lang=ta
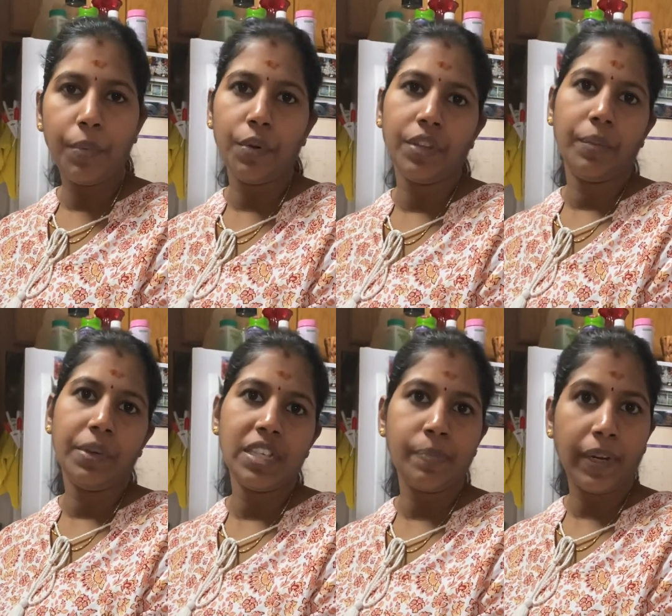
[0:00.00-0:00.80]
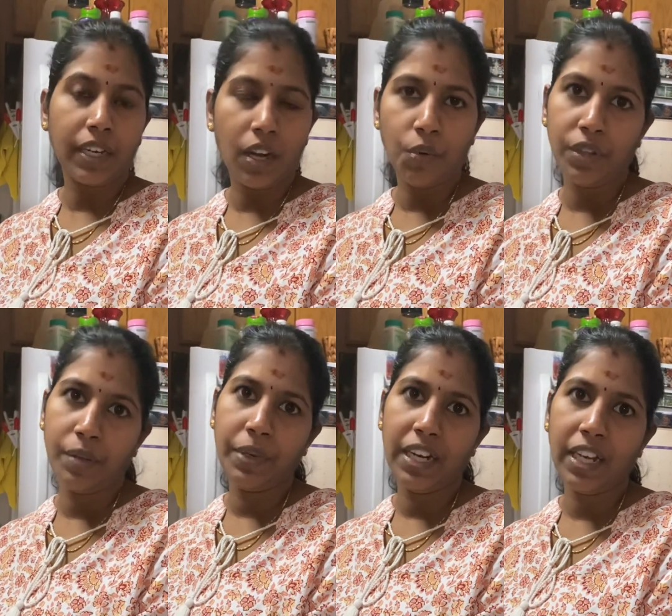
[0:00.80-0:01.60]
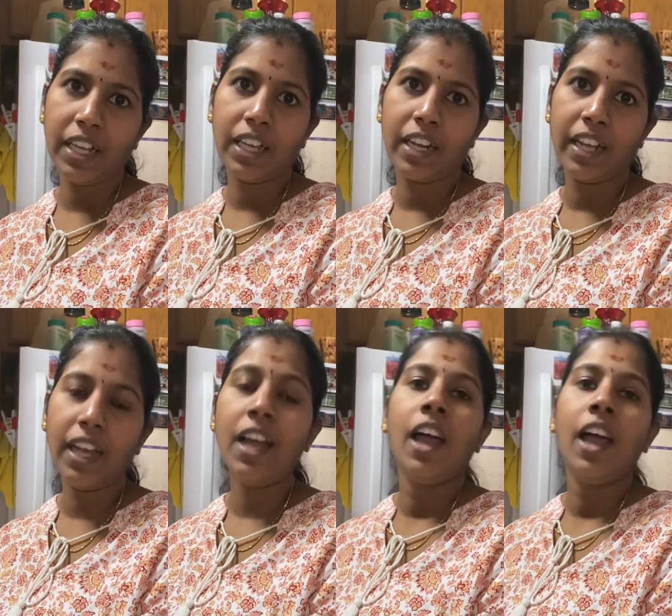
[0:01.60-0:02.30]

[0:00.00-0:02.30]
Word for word: ஓடுது எப்படி ஸ்பெக்ட்ராவோடது எப்படின்லாம் கேட்குறீங்க